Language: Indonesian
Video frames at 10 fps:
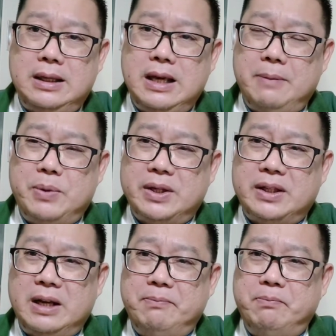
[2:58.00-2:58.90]
Ia
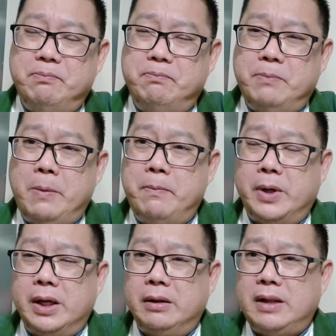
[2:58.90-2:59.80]
bisa
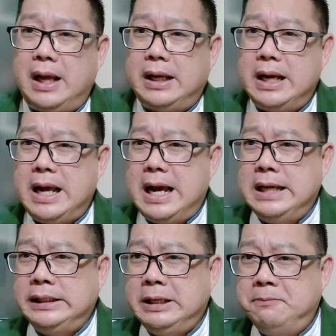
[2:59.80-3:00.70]
memerintahkan
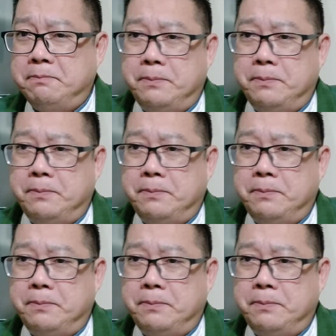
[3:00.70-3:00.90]
angin